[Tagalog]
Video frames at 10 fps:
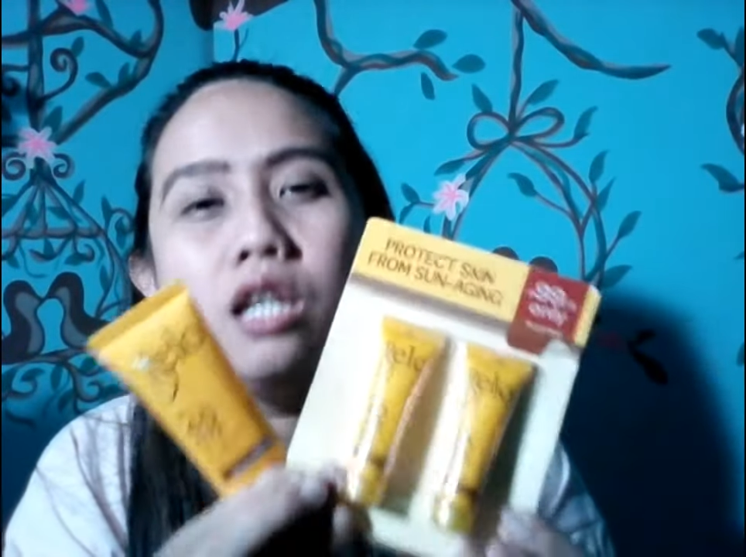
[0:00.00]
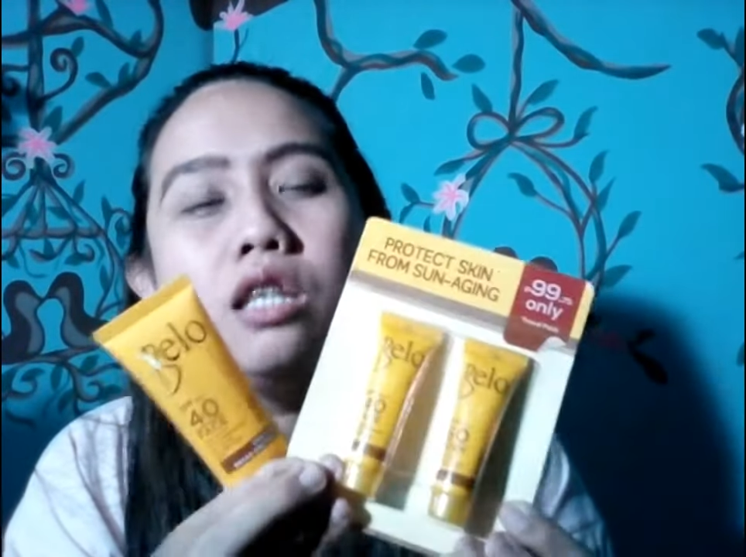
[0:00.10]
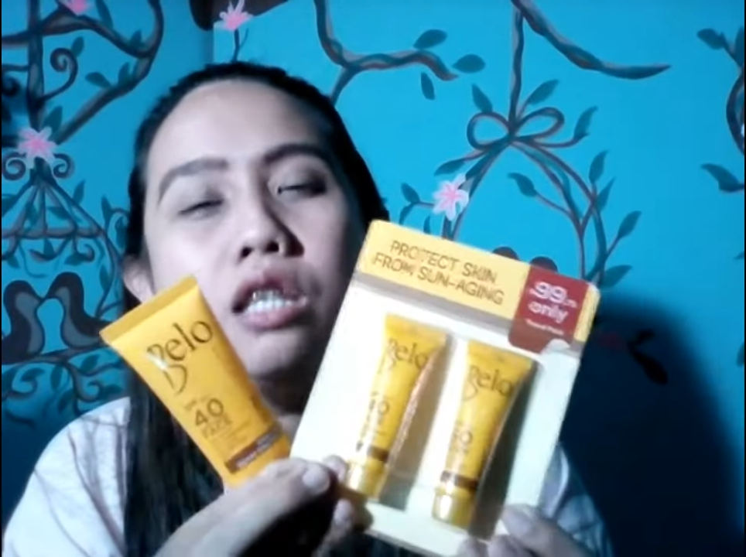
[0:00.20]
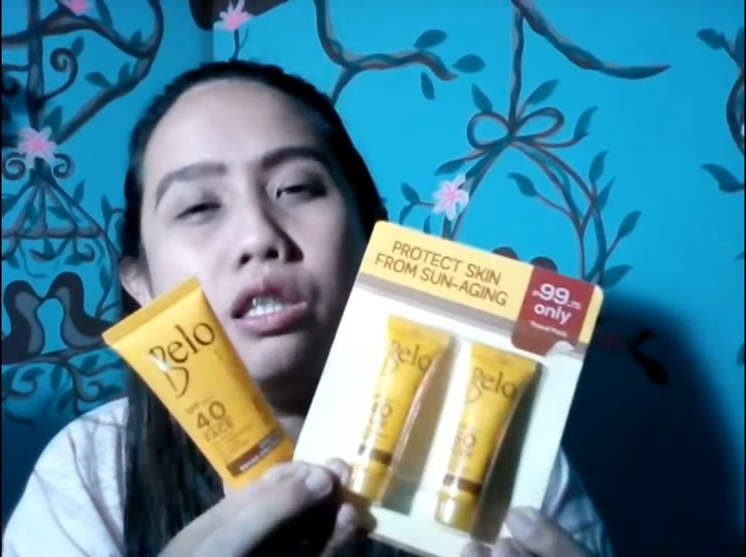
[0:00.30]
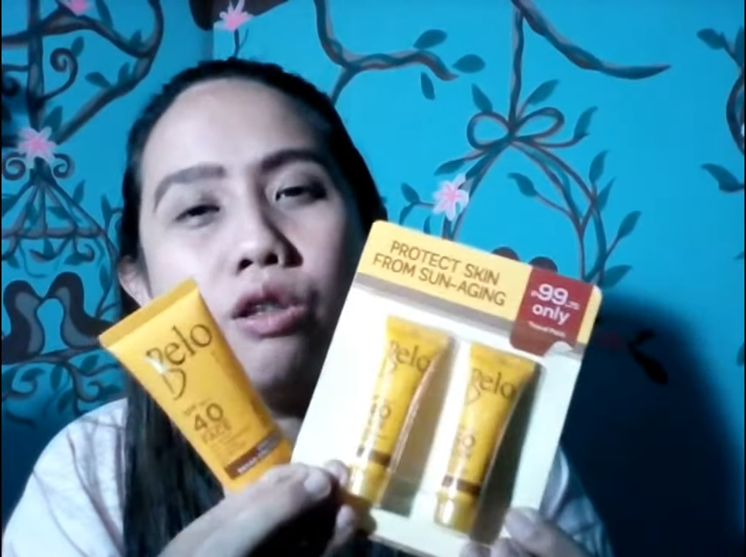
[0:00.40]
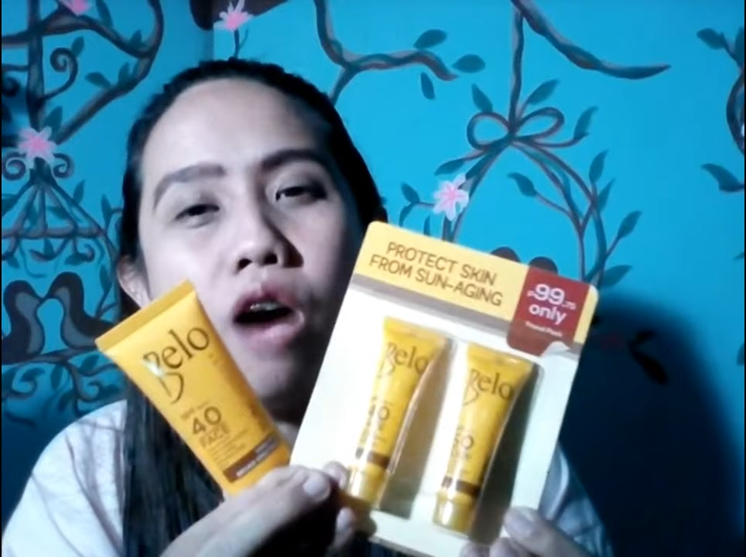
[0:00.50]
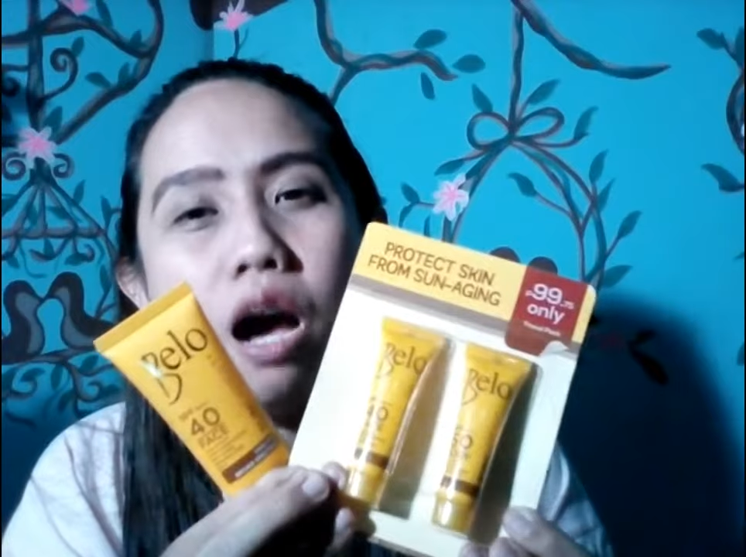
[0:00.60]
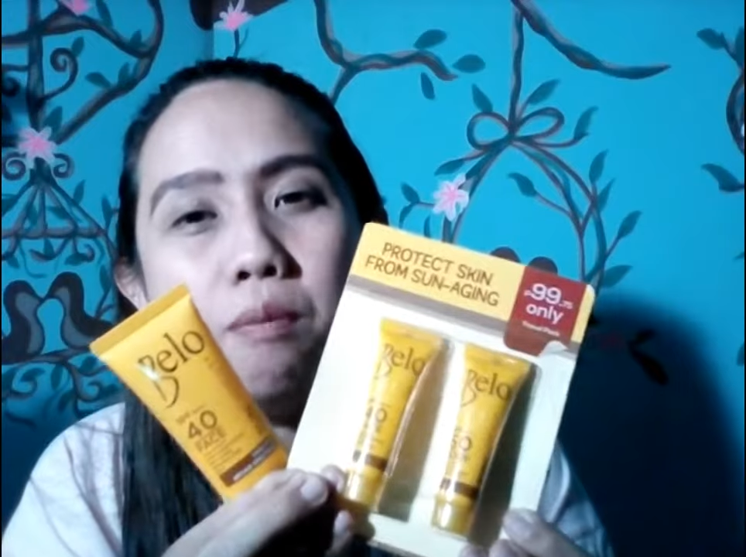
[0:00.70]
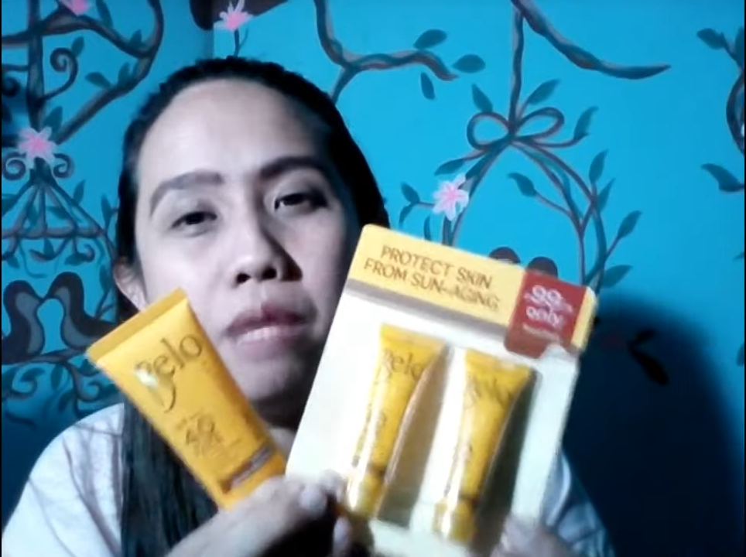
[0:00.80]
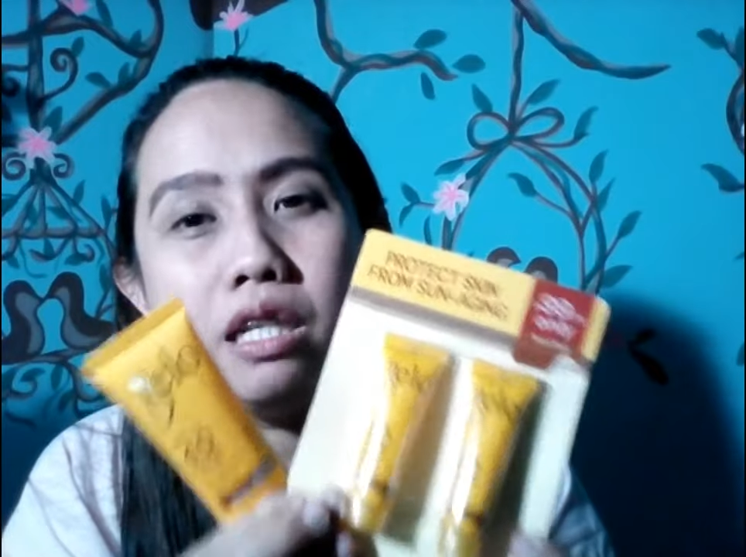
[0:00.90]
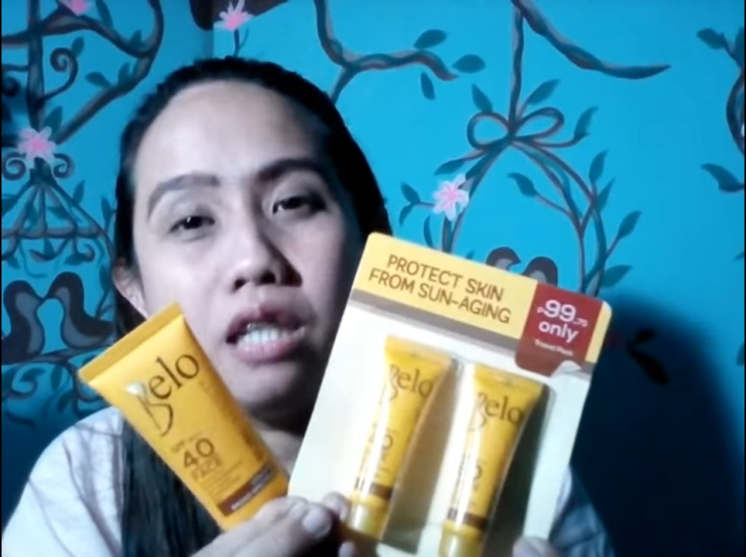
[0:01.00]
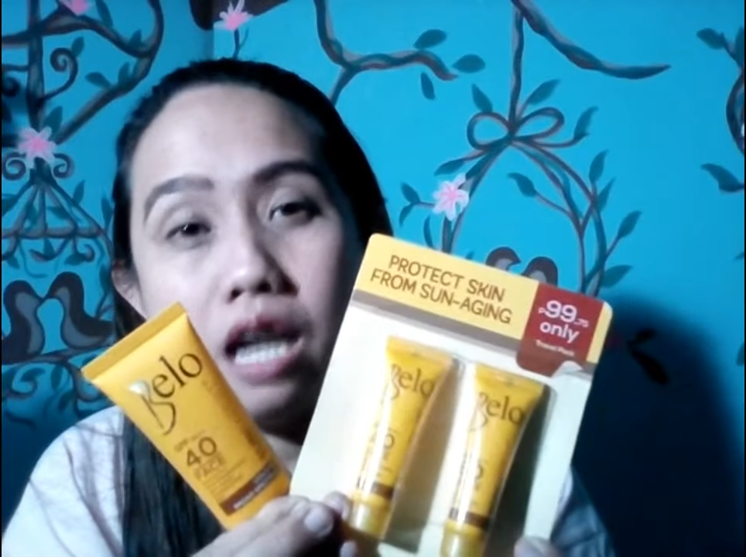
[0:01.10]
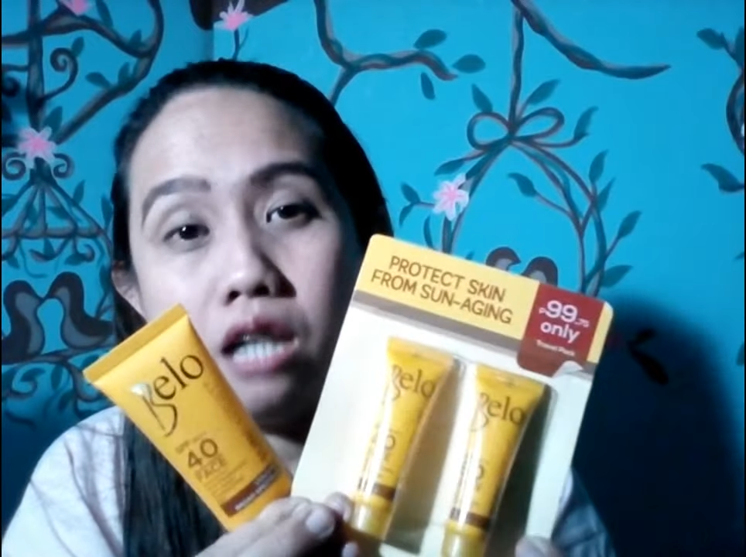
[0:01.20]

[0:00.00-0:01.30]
It is so happen